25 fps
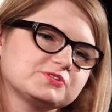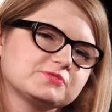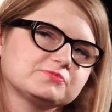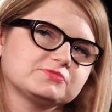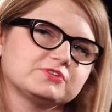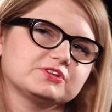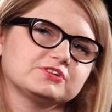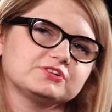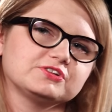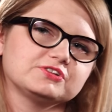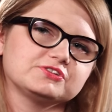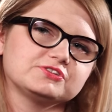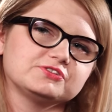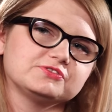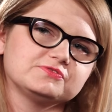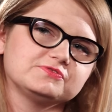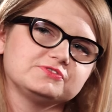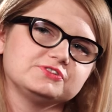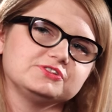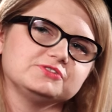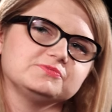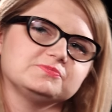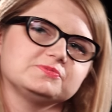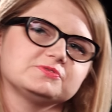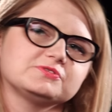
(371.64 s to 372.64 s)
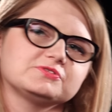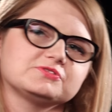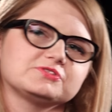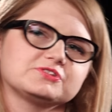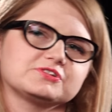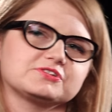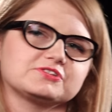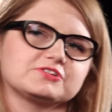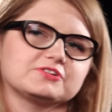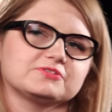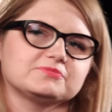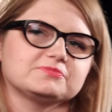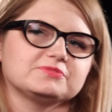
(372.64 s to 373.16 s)
są to jakieś dowcipy,
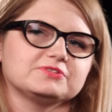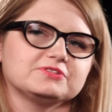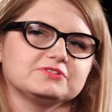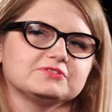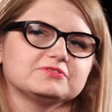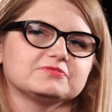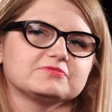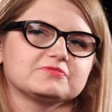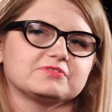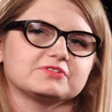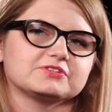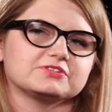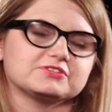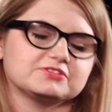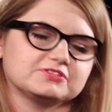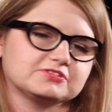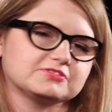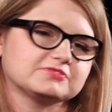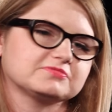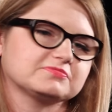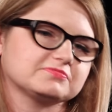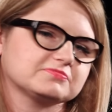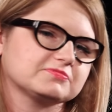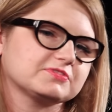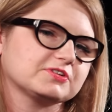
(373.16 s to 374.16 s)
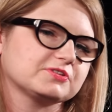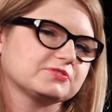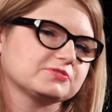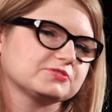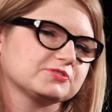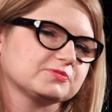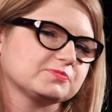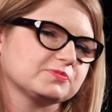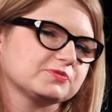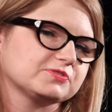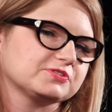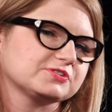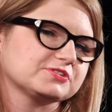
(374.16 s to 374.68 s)
czasami właśnie tego
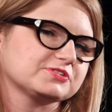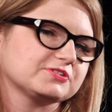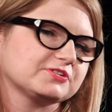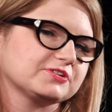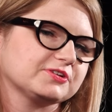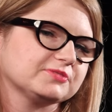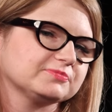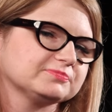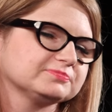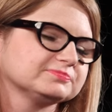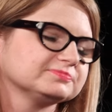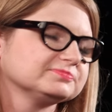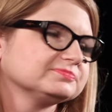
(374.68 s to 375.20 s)
typu historie.